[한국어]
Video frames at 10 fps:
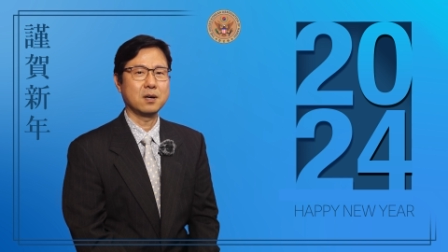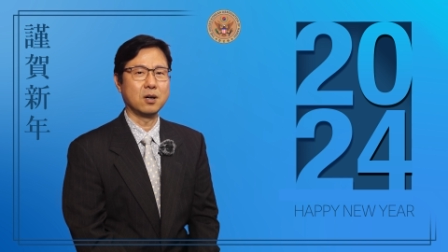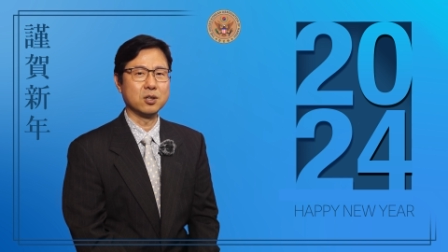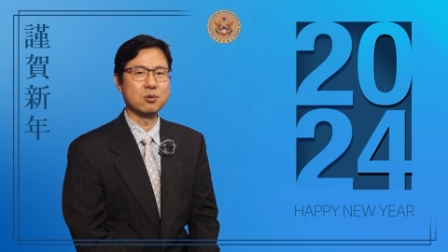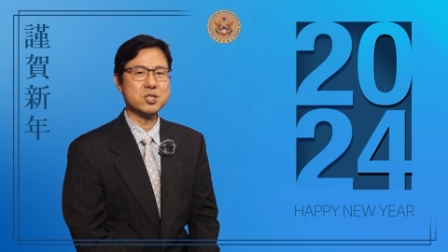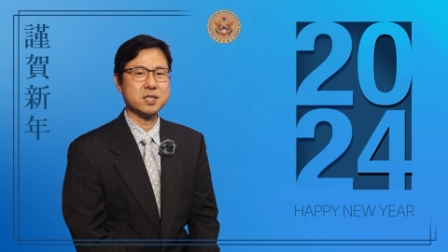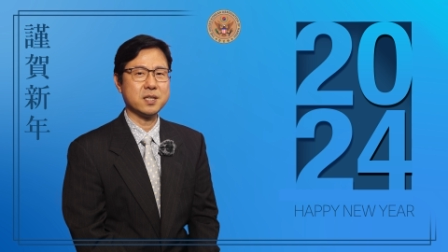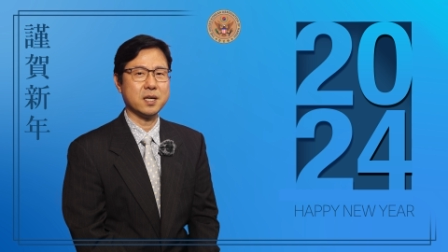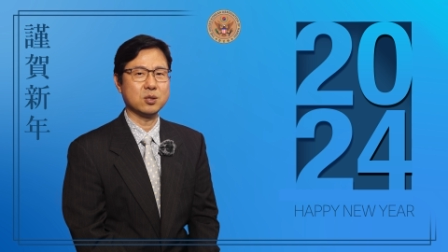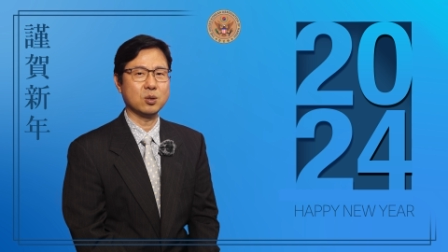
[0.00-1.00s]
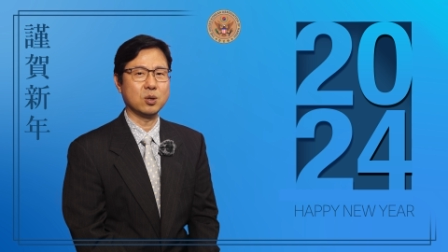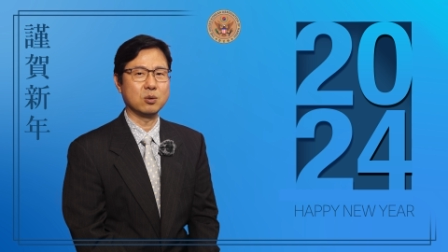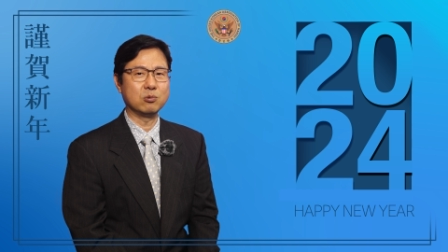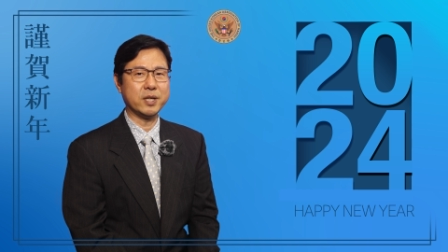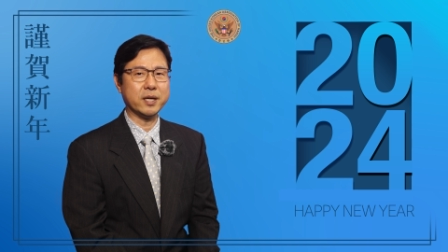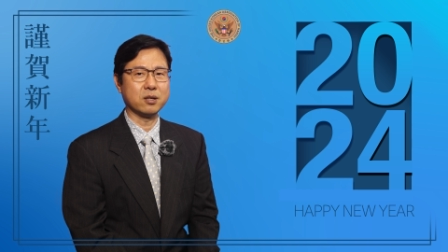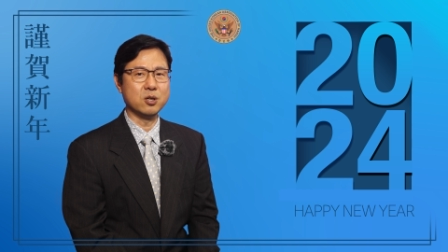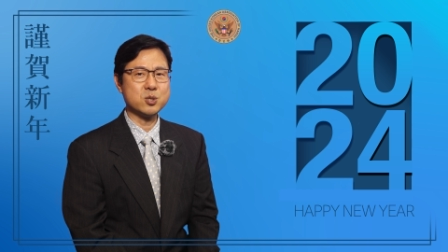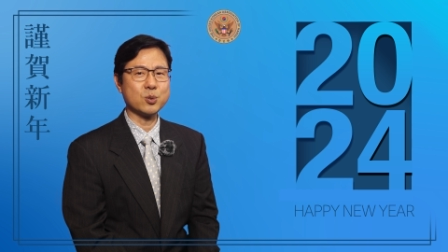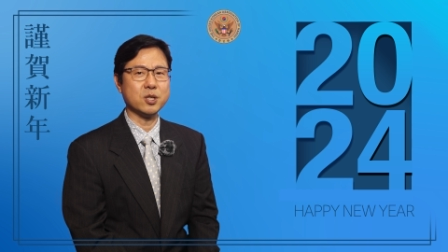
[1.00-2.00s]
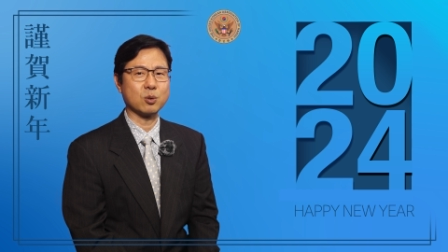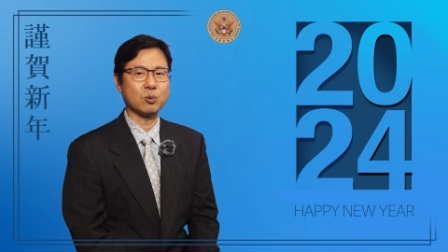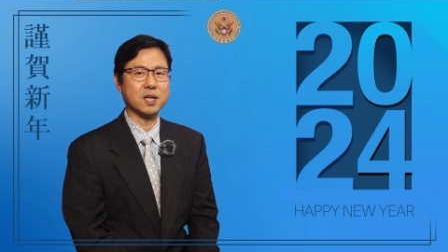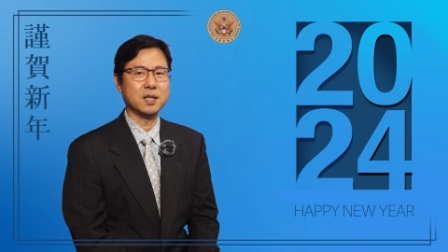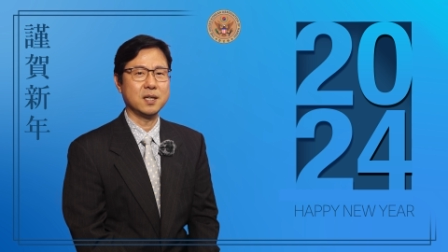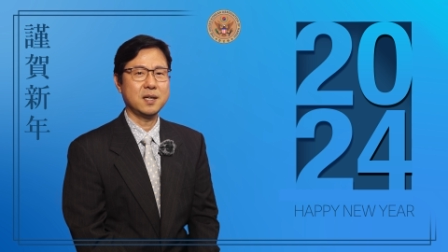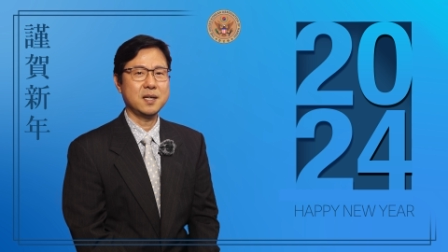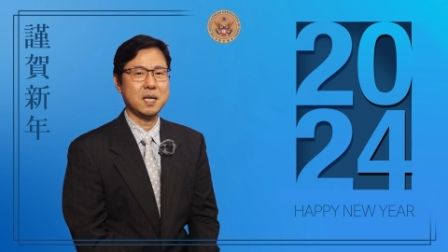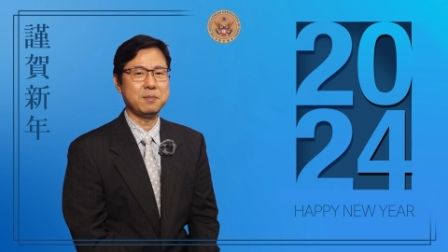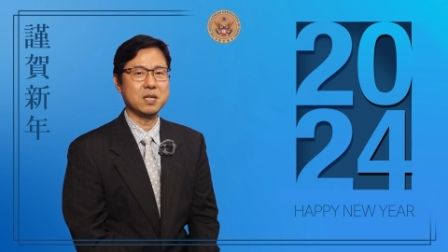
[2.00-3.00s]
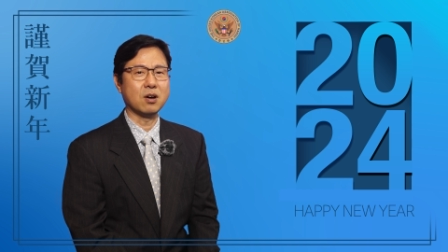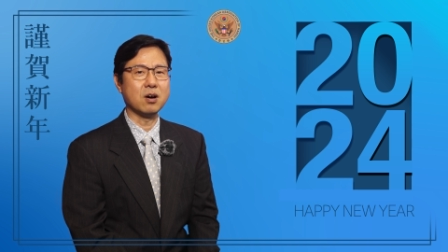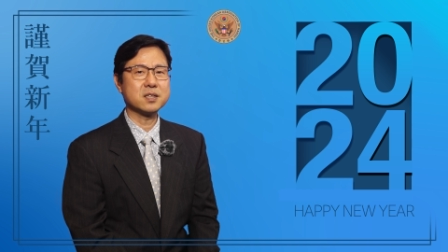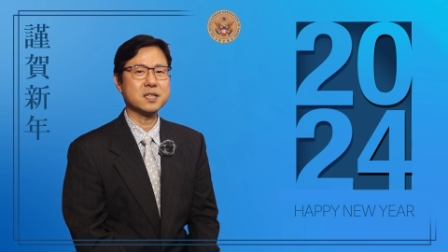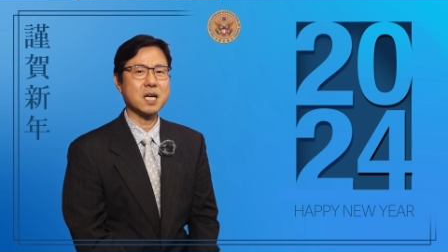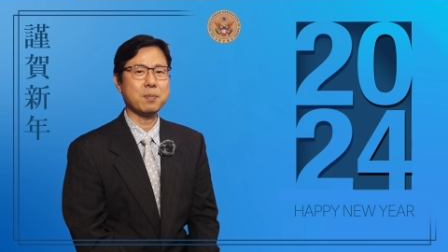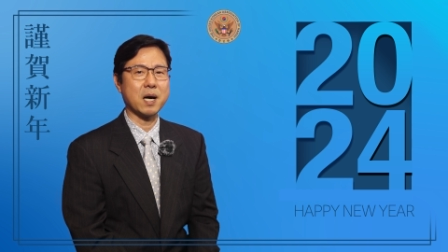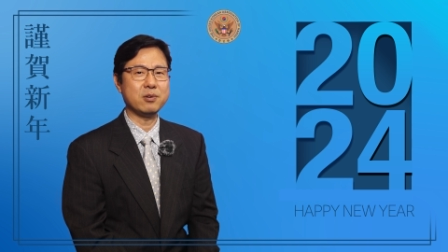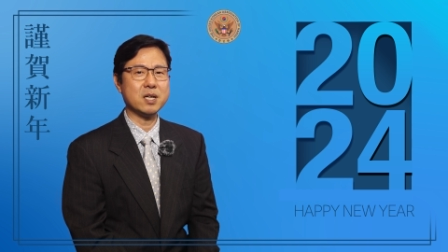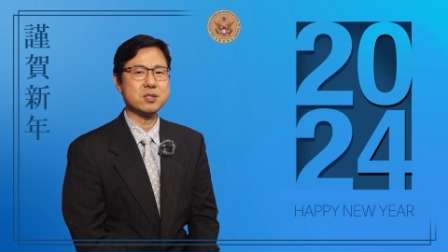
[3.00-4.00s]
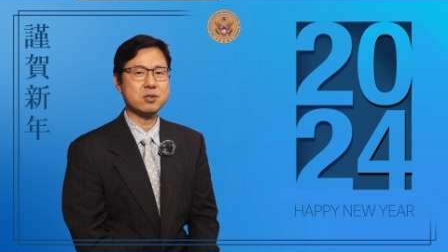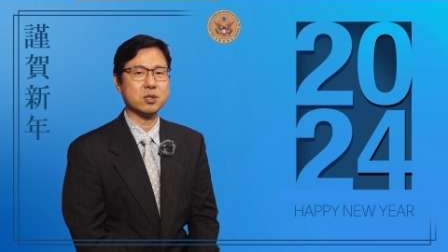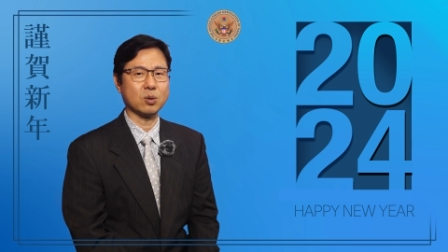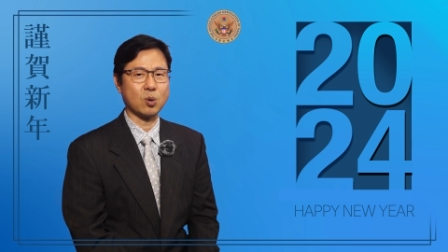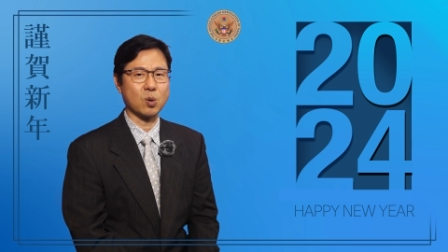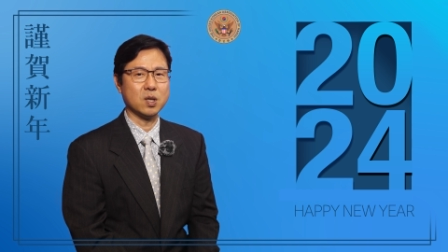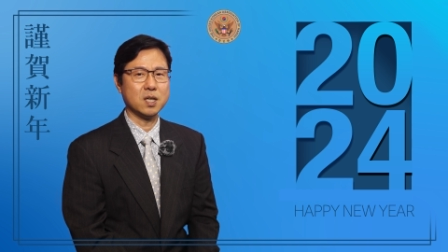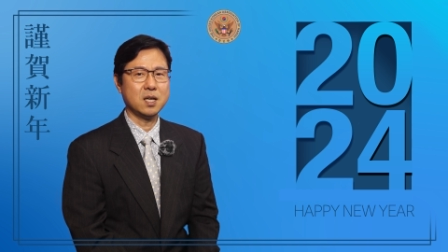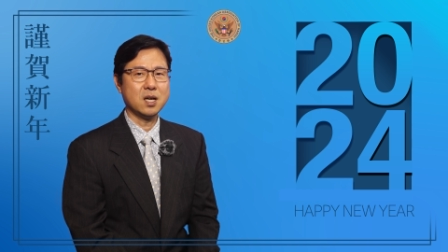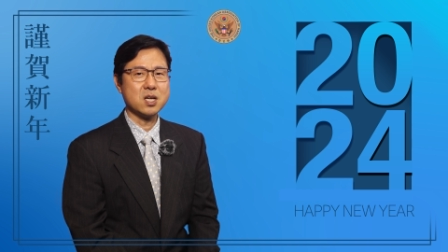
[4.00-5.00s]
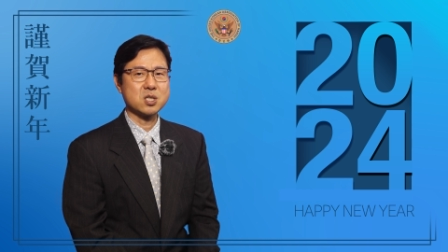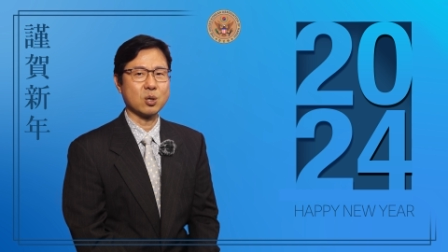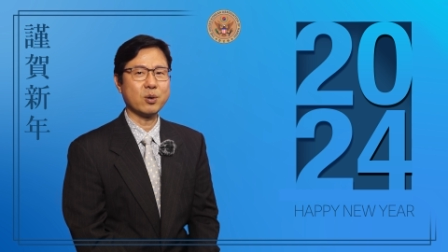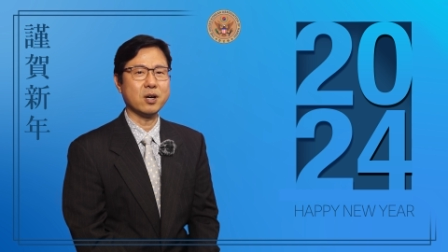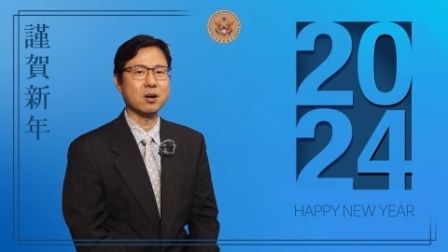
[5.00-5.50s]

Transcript: 어려운 시기에도 우리의 결속력과 힘이 더 크게 발휘할 수 있도록 서로의